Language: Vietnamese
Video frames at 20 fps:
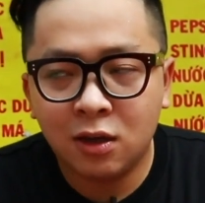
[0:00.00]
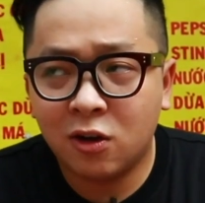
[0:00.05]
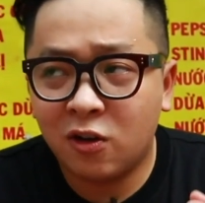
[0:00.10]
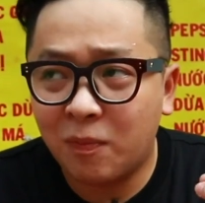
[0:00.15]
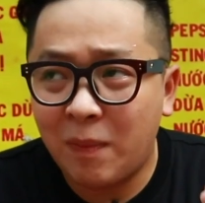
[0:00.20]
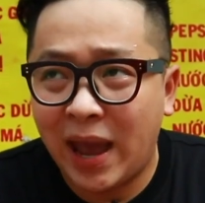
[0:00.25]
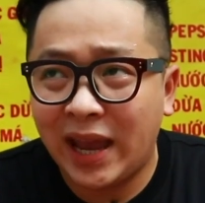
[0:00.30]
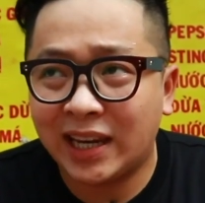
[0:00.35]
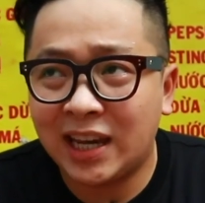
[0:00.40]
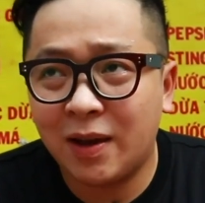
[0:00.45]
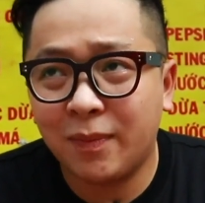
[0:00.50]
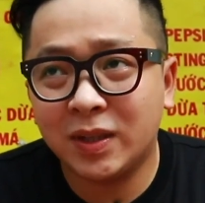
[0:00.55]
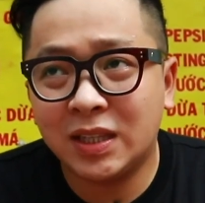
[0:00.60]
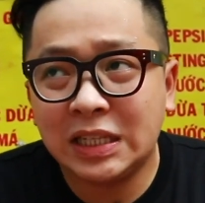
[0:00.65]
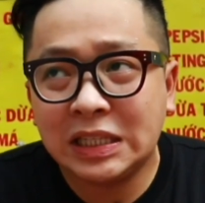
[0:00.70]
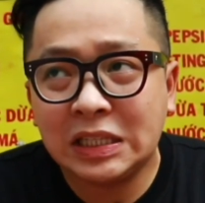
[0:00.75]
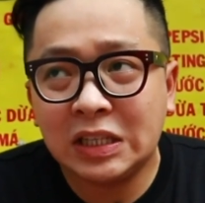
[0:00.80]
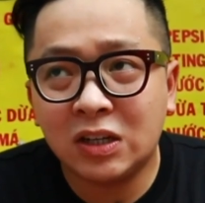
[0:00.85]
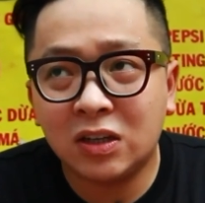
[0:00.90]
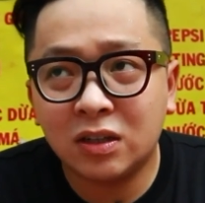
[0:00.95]
Còn bạn nào mà
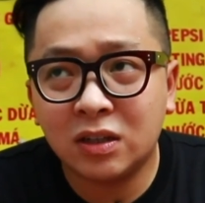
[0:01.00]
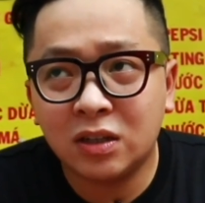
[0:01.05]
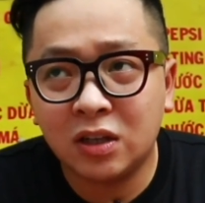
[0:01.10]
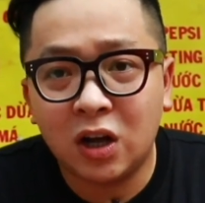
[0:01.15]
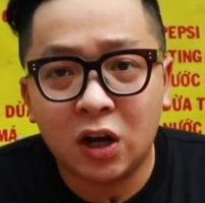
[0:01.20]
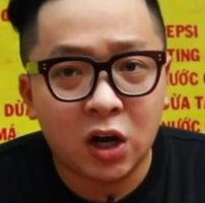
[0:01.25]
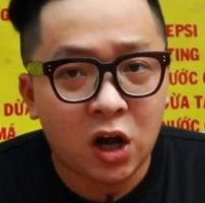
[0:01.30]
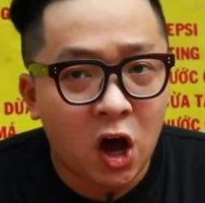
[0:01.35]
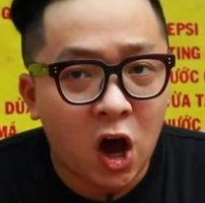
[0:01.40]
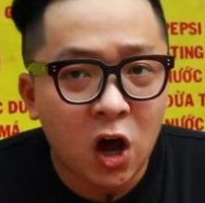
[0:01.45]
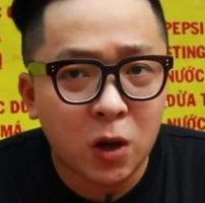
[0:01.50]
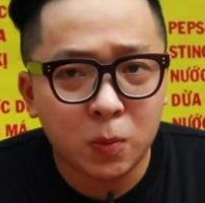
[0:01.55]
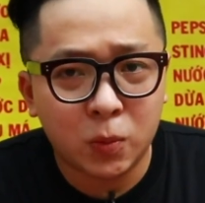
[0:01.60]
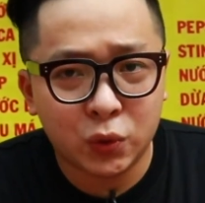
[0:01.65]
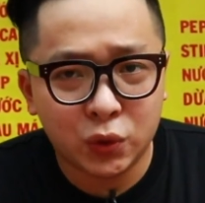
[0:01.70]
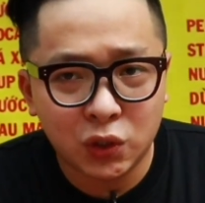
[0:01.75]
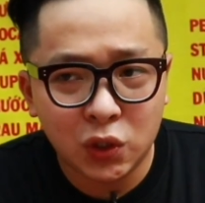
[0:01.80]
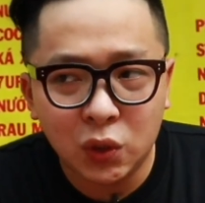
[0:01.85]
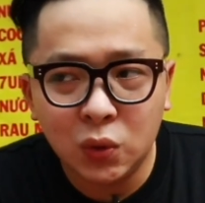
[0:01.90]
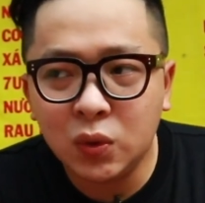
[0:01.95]
thích cho ngọt ngọt
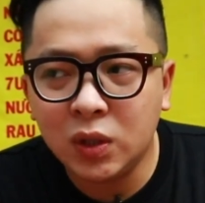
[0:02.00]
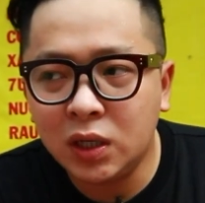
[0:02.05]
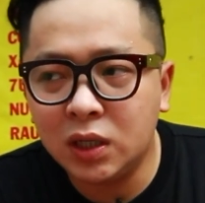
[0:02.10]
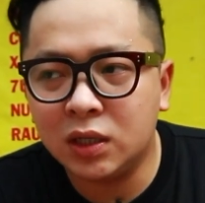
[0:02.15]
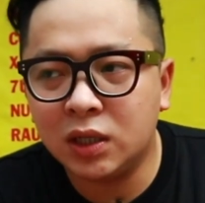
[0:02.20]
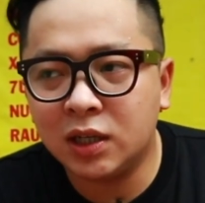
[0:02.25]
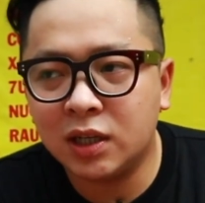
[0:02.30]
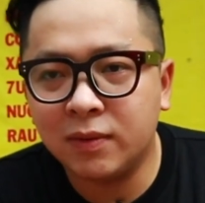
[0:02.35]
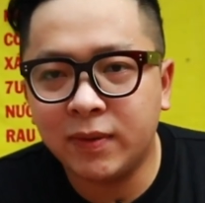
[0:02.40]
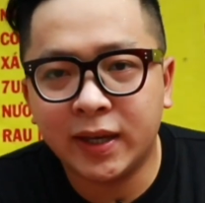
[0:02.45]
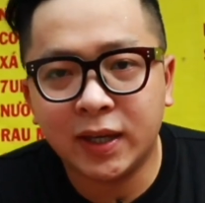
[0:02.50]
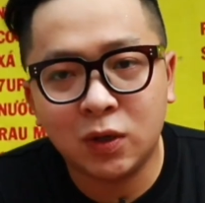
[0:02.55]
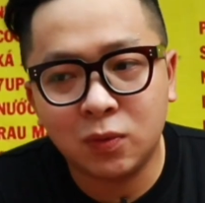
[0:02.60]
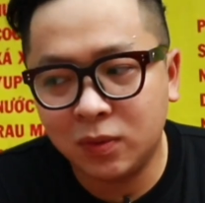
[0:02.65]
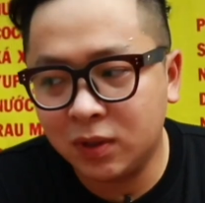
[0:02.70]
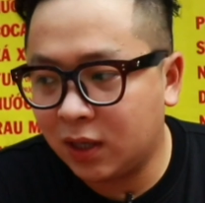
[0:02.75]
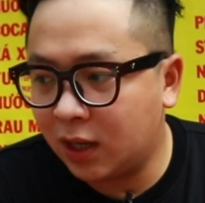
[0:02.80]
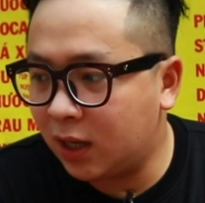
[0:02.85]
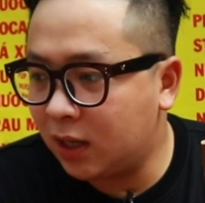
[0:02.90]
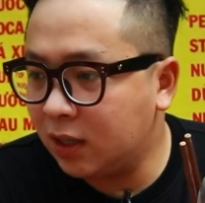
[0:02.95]
một xíu á thì các bạn
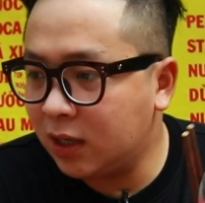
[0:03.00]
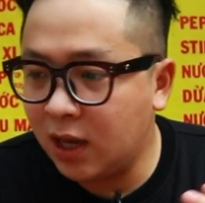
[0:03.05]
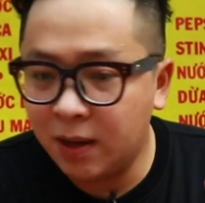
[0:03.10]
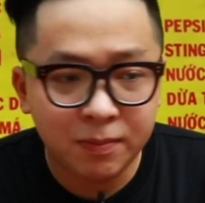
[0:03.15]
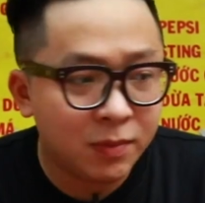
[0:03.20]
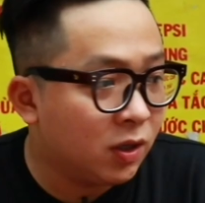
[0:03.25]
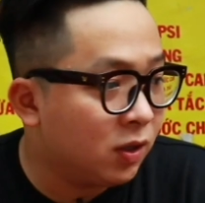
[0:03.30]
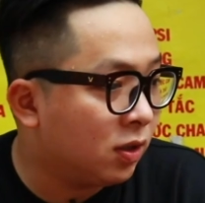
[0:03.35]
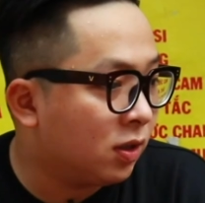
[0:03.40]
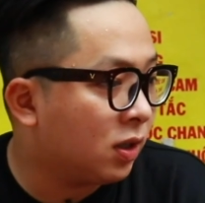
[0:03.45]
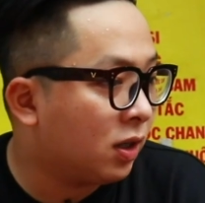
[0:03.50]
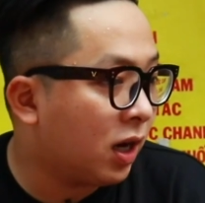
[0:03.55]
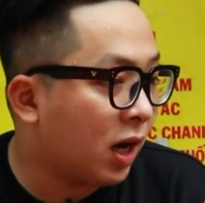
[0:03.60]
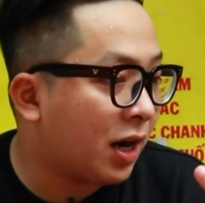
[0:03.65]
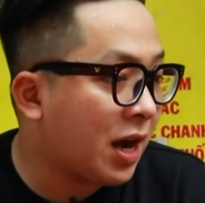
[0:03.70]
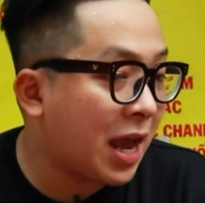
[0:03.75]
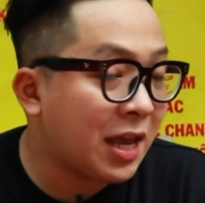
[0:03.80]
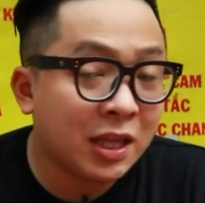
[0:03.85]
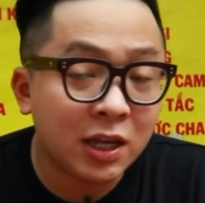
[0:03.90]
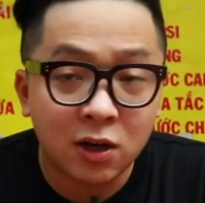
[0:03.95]
cũng có thể nêm đường.
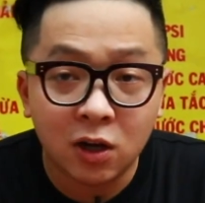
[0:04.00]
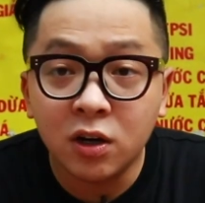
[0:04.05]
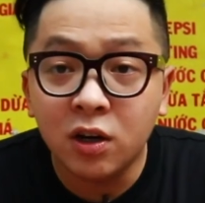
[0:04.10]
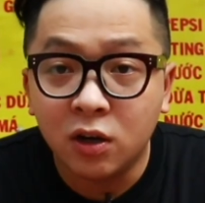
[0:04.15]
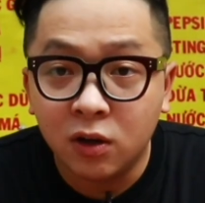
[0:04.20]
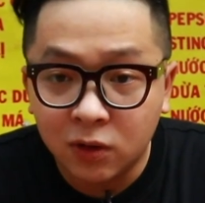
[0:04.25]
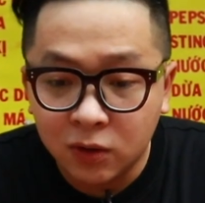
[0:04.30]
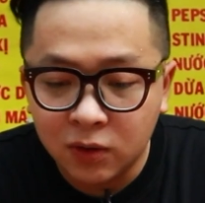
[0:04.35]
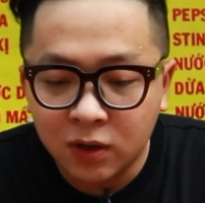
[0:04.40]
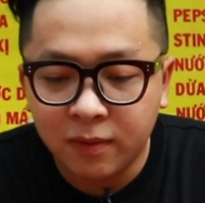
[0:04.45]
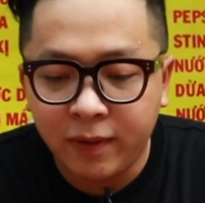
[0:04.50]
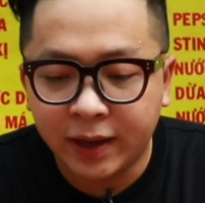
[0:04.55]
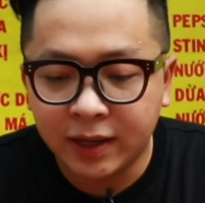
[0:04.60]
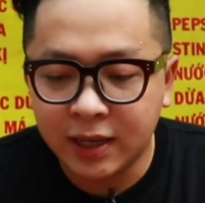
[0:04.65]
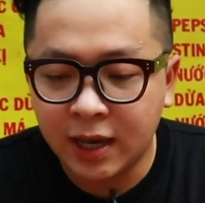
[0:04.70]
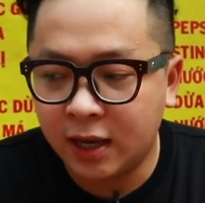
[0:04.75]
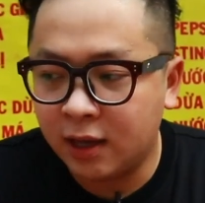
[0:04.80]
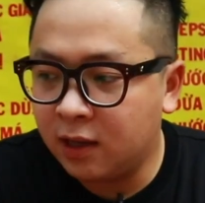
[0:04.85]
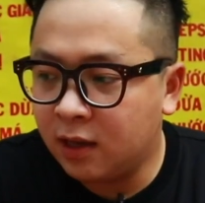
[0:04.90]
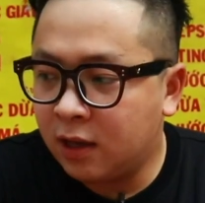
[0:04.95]
Ở đây thì có đường luôn các bạn
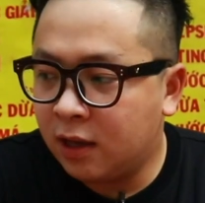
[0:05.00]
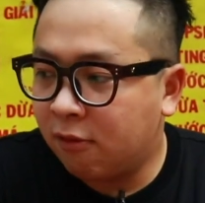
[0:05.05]
nha.